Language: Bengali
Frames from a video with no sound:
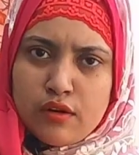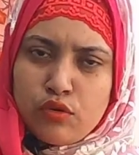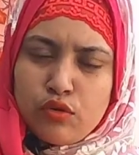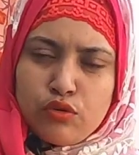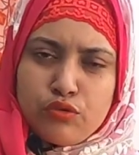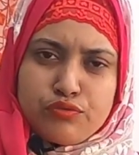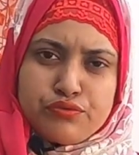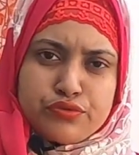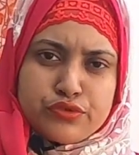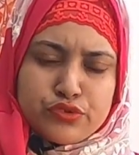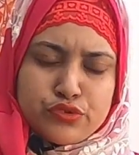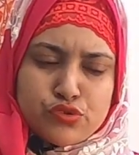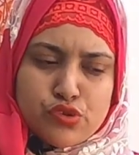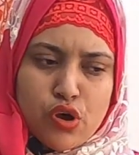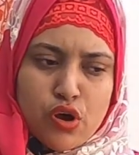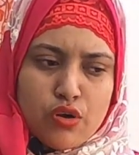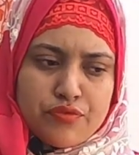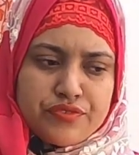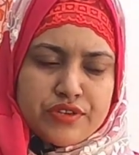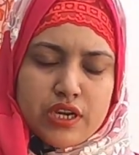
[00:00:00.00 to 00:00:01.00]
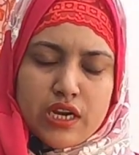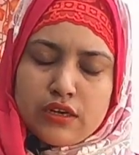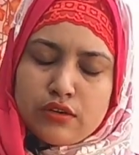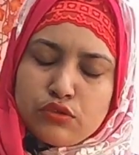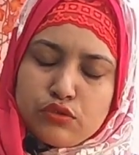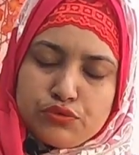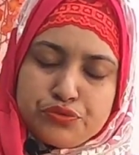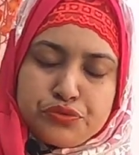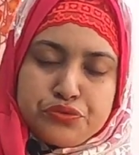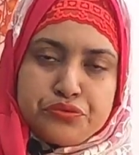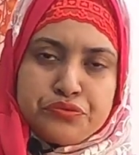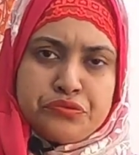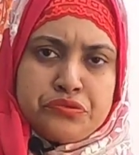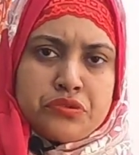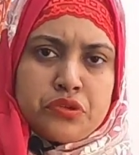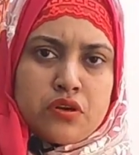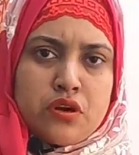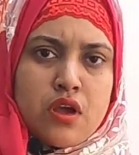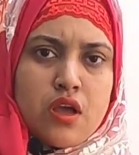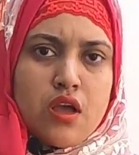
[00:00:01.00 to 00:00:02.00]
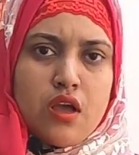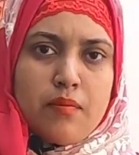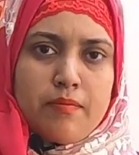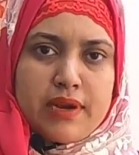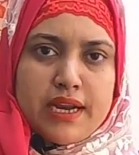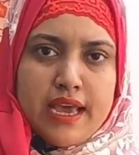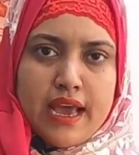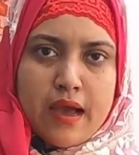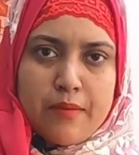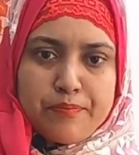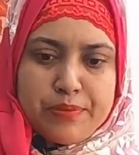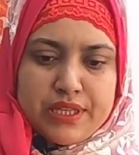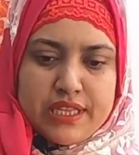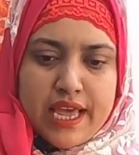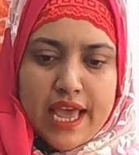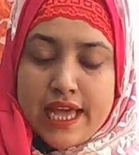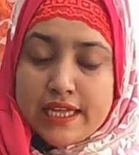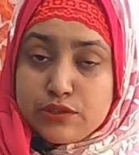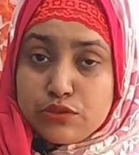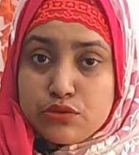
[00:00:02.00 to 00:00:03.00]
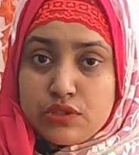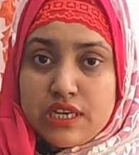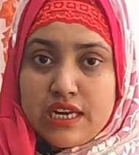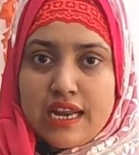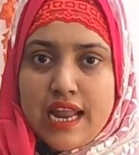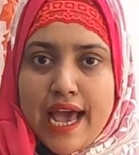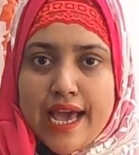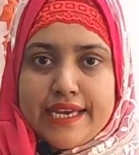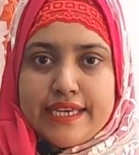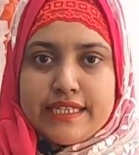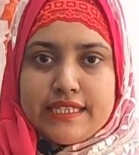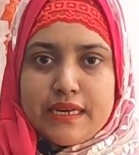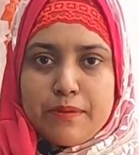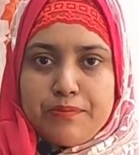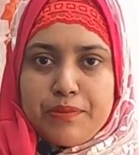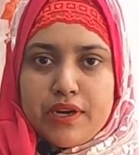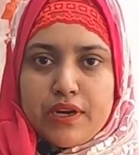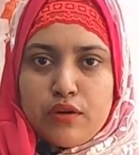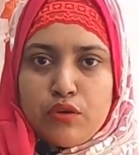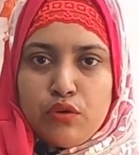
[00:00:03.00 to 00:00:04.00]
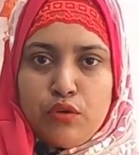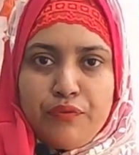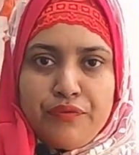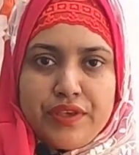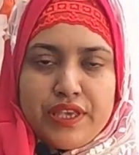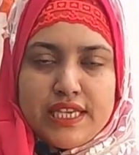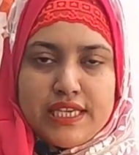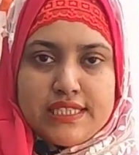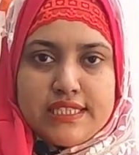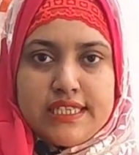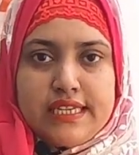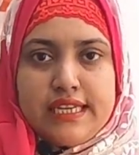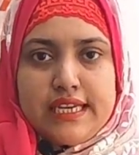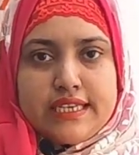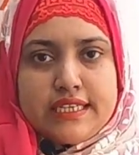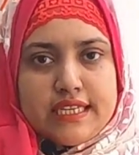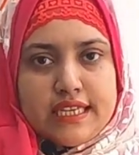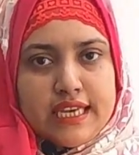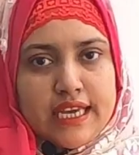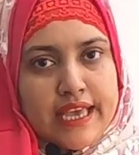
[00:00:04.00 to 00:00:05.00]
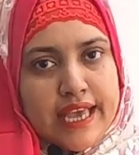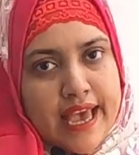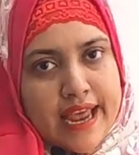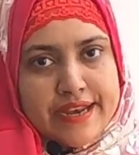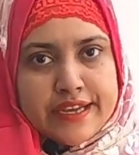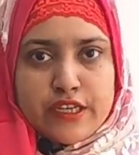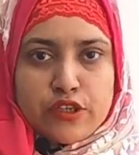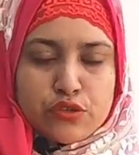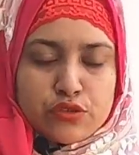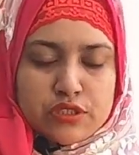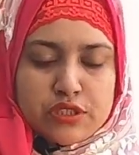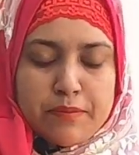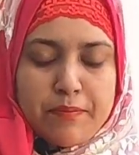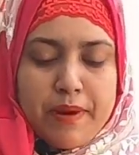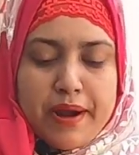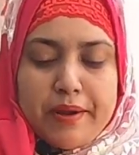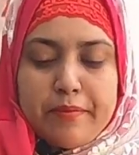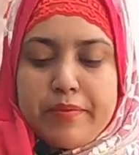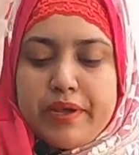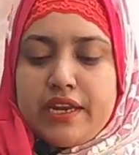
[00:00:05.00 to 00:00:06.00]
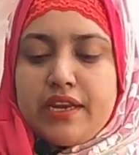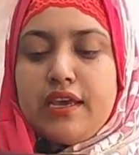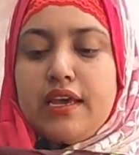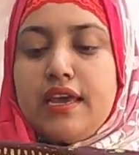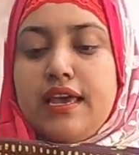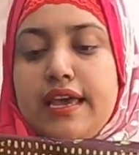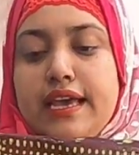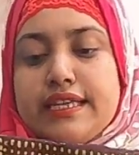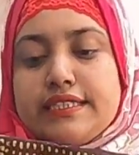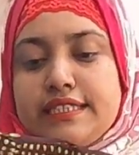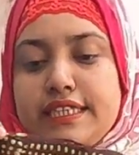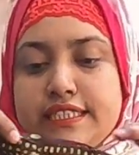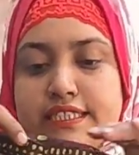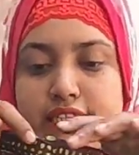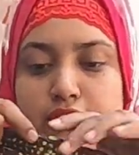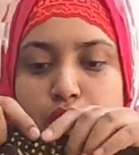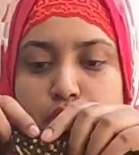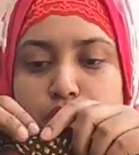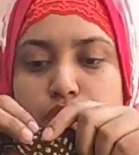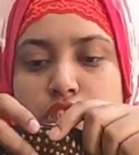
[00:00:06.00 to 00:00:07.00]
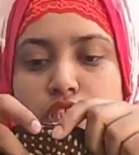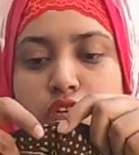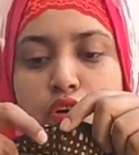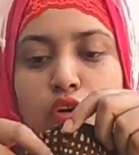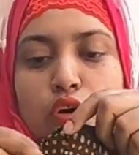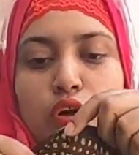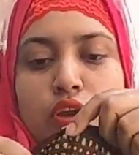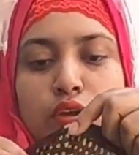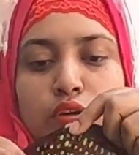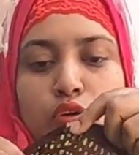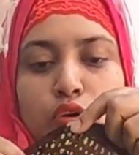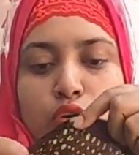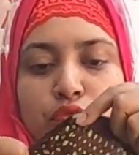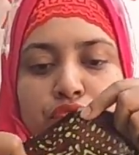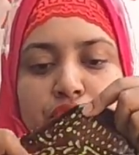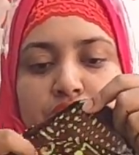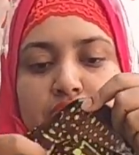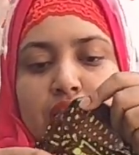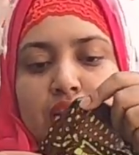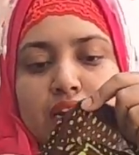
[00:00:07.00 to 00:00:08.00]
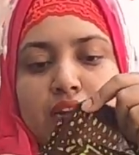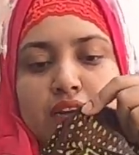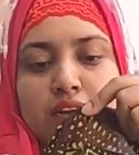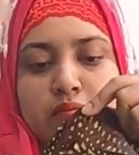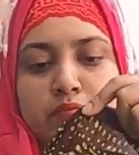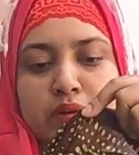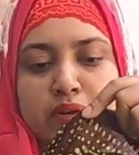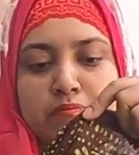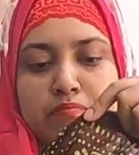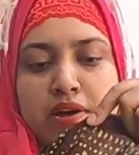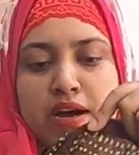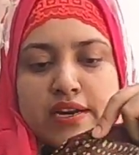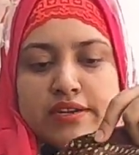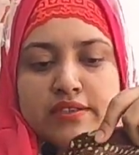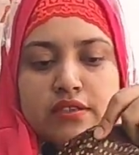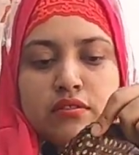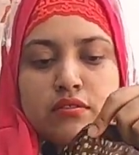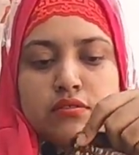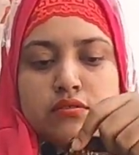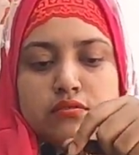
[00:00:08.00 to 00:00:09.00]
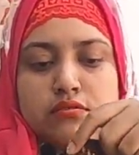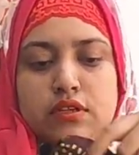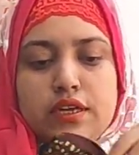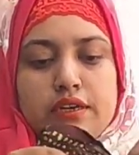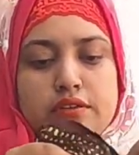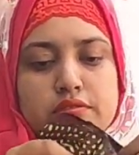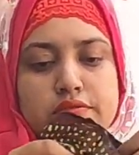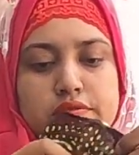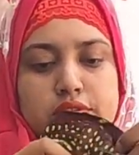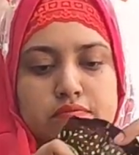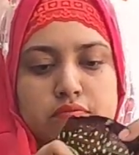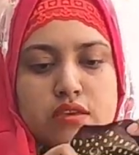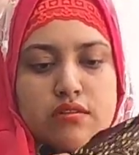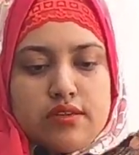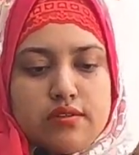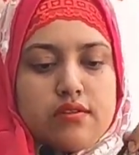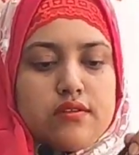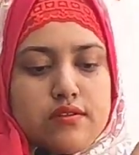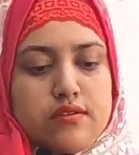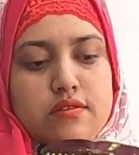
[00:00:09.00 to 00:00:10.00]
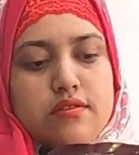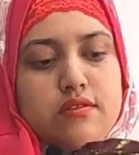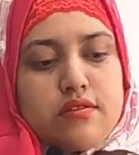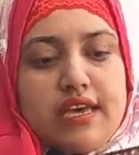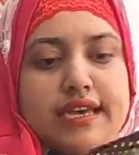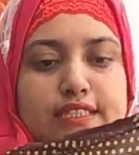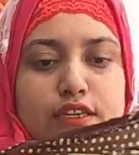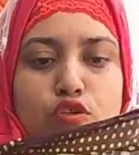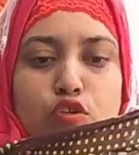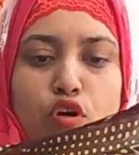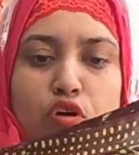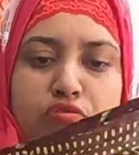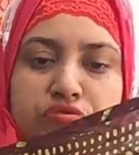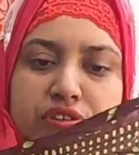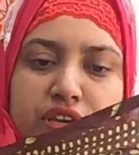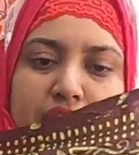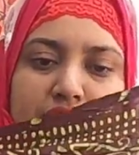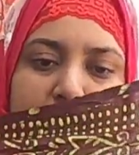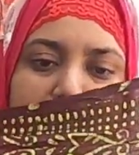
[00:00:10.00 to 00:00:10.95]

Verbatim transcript: আর খুব সফট আর খুব সুন্দর মানে আপনাদের এতটা লাইট আপনারা খুব ইজিলি এটাকে ক্যারি করতে পারবেন এই যে এটা হচ্ছে কফি কালারের মানে মার দেওয়া তো এখন এই যে কফি